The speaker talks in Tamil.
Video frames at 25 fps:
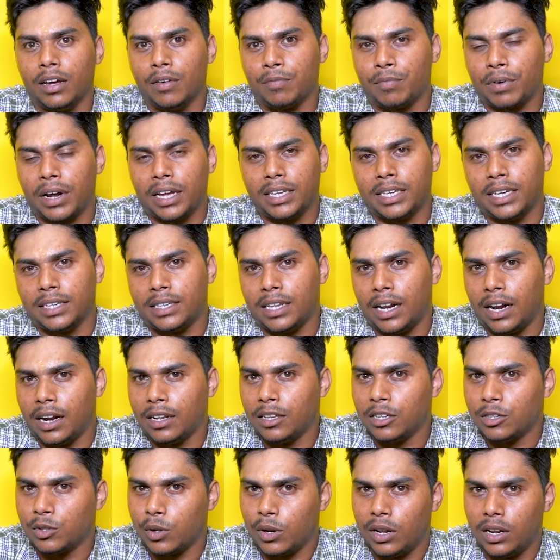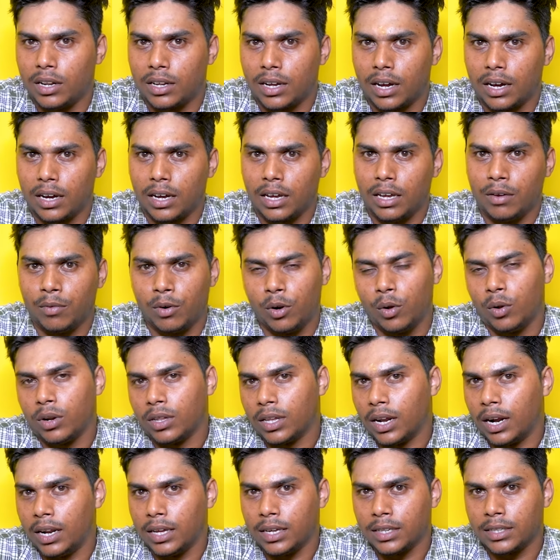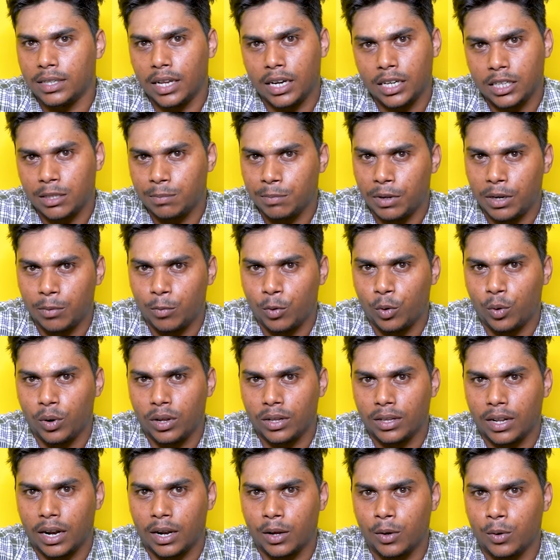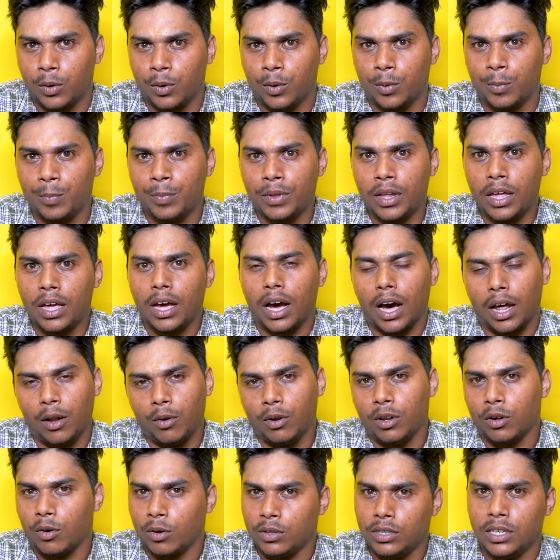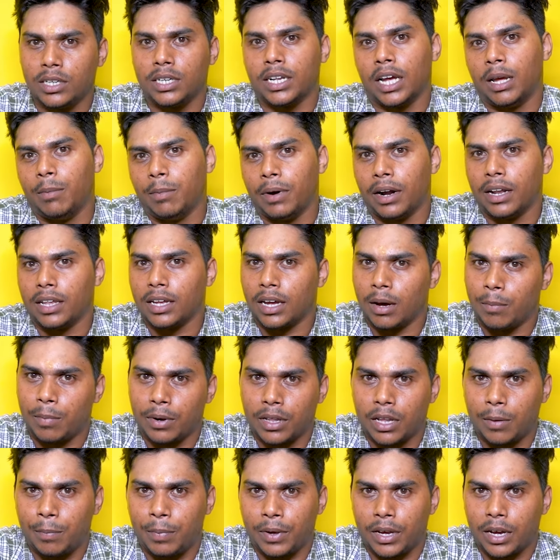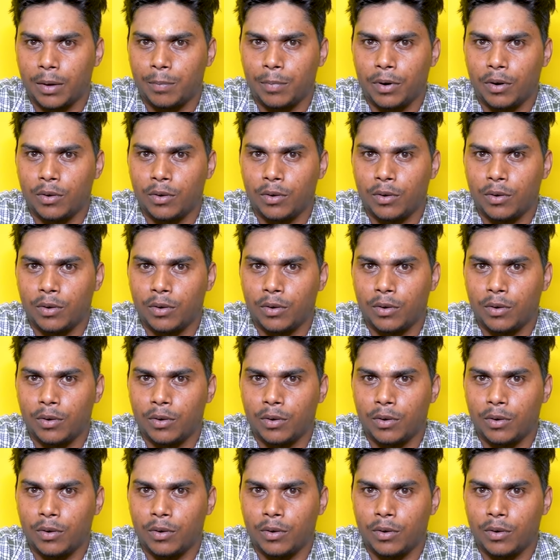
ஃப்ரான்ச்சைஸிலேருந்து சொல்லியிருக்காங்க இவ்வளோ ஒரு நாளைக்கு சேல்ஸ் மினிமம் உங்களுக்கு நடக்கும் அது வந்து கொஞ்சம் டைம் அப்புறம் தான் பிக்கப்